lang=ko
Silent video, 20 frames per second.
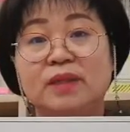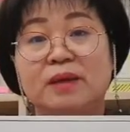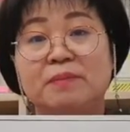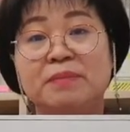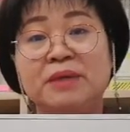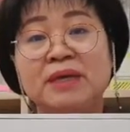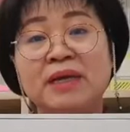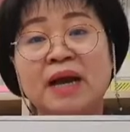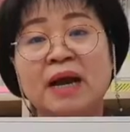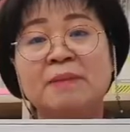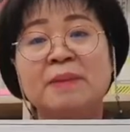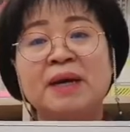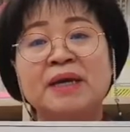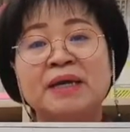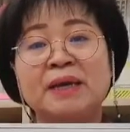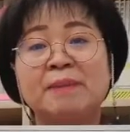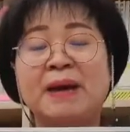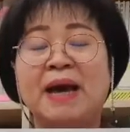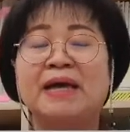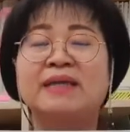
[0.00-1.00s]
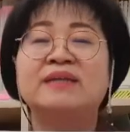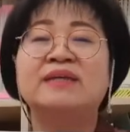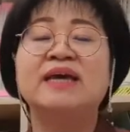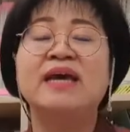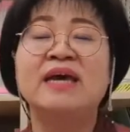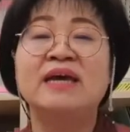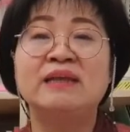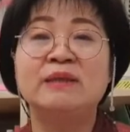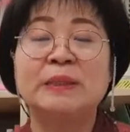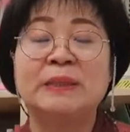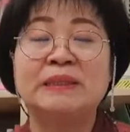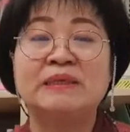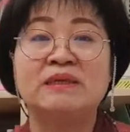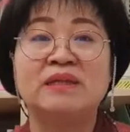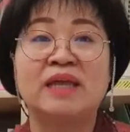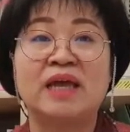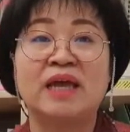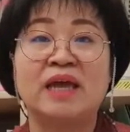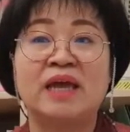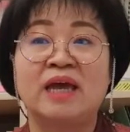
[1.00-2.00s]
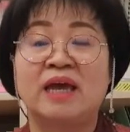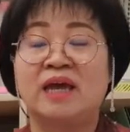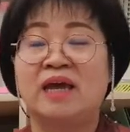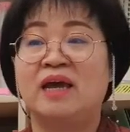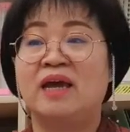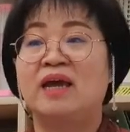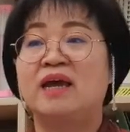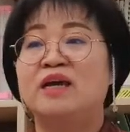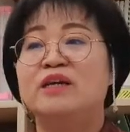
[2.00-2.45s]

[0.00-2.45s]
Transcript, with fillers: 민감하게 반응해야 되는데